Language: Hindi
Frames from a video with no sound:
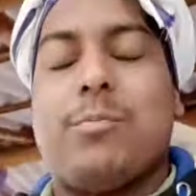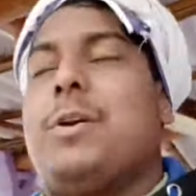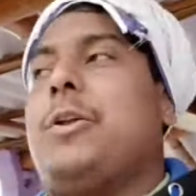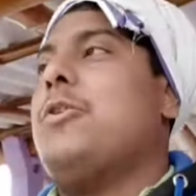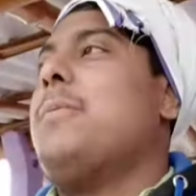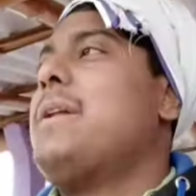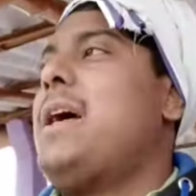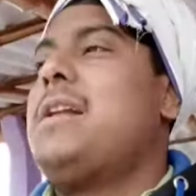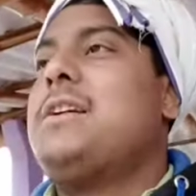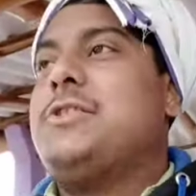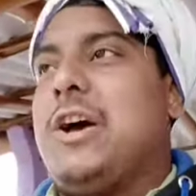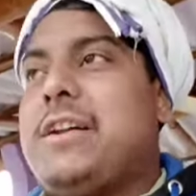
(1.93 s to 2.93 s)
वीडियो
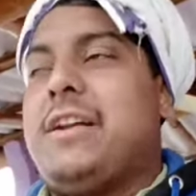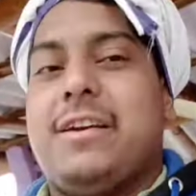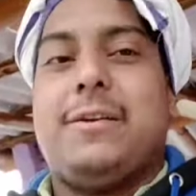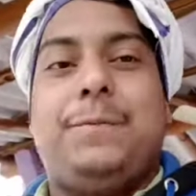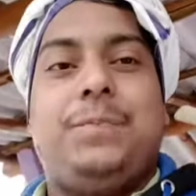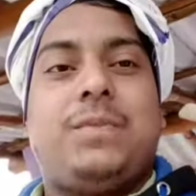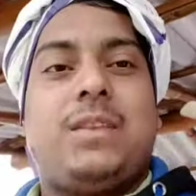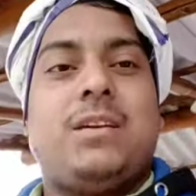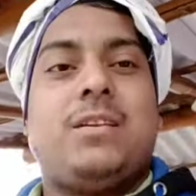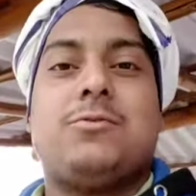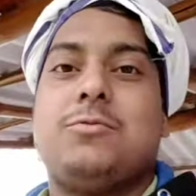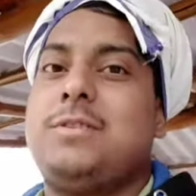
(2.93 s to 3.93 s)
बनाने जा रहे हैं
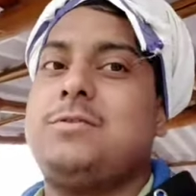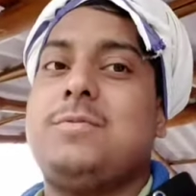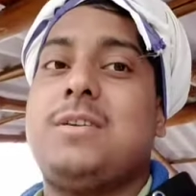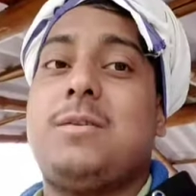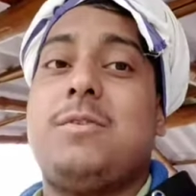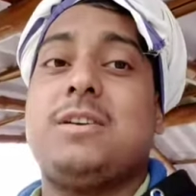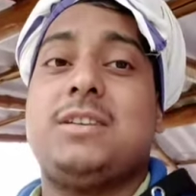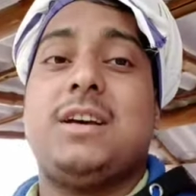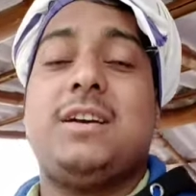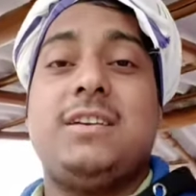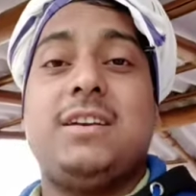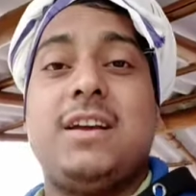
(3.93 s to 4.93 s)
सुबह सुबह का वक्त है
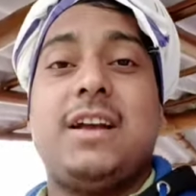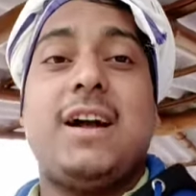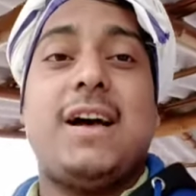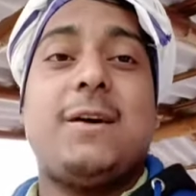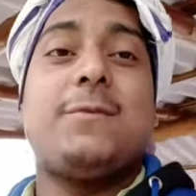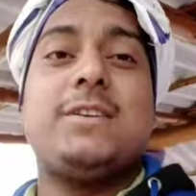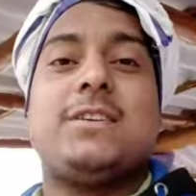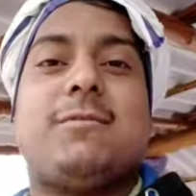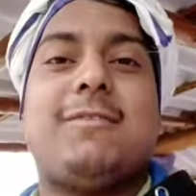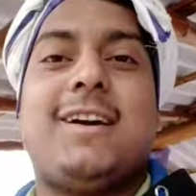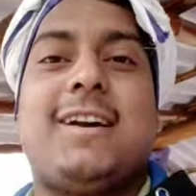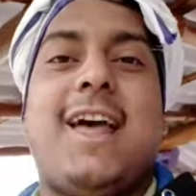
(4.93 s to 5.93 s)
ग्यारह बजे
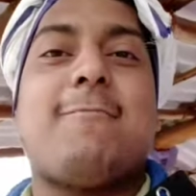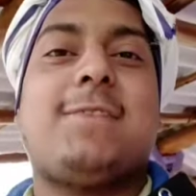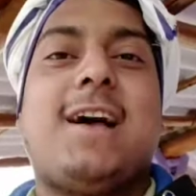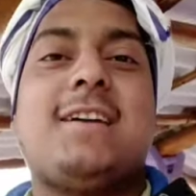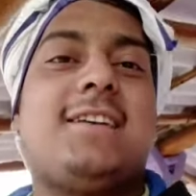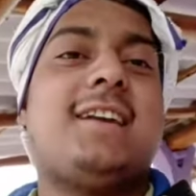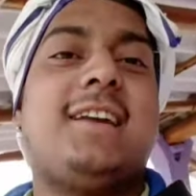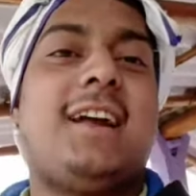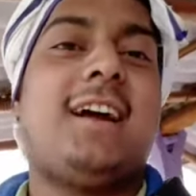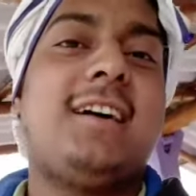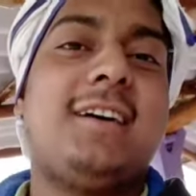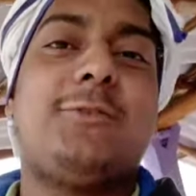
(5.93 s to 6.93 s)
सबका टाइम था आ जाने का
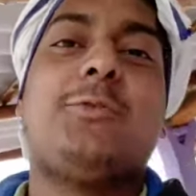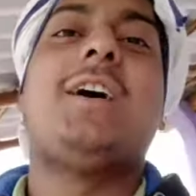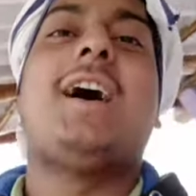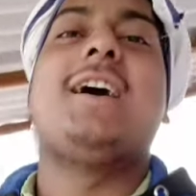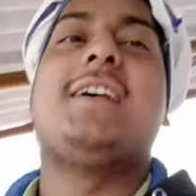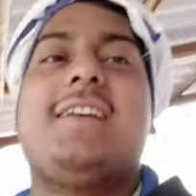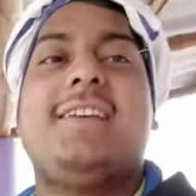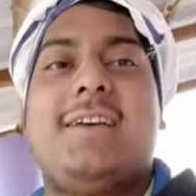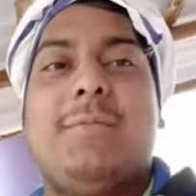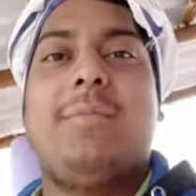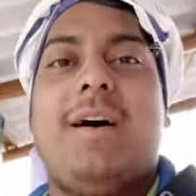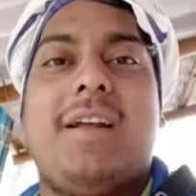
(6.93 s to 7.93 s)
कोई आया नहीं है
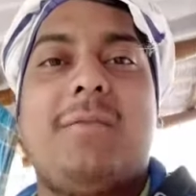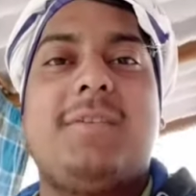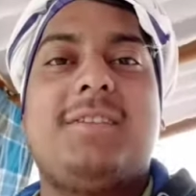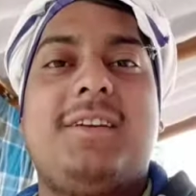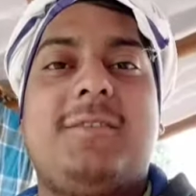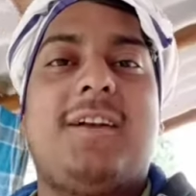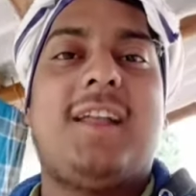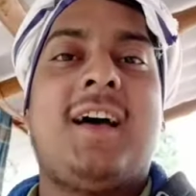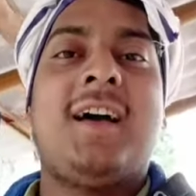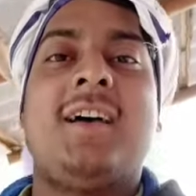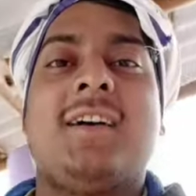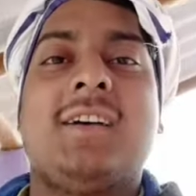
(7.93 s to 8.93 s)
बारह बजने वाला
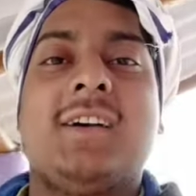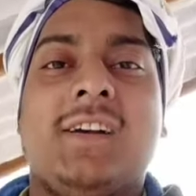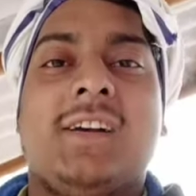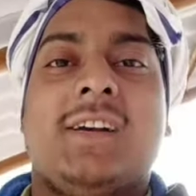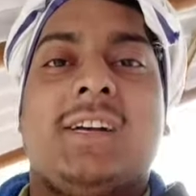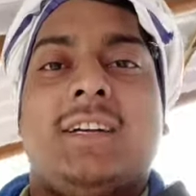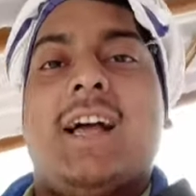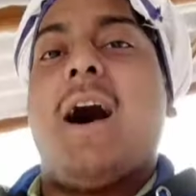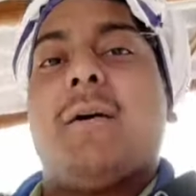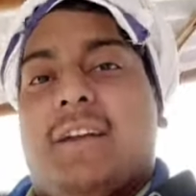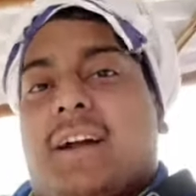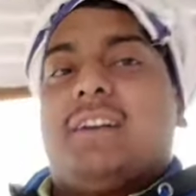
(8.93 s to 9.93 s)
है यहाँ
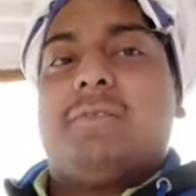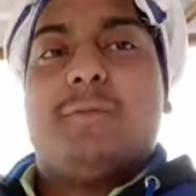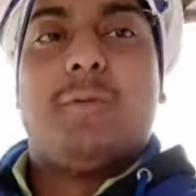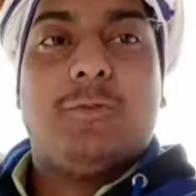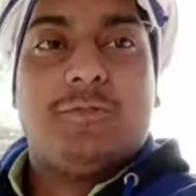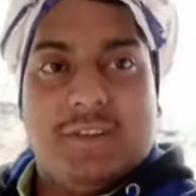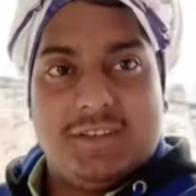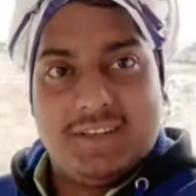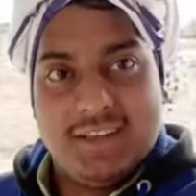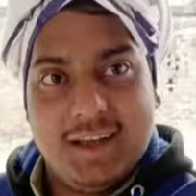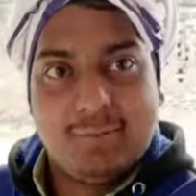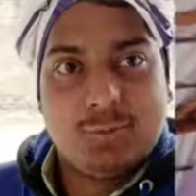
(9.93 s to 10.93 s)
ठंड भी बहुत है
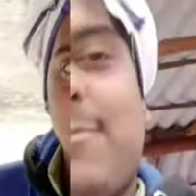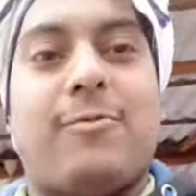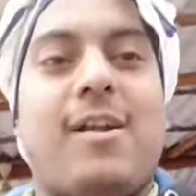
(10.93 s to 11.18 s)
इसीलिए हमको तो पूरा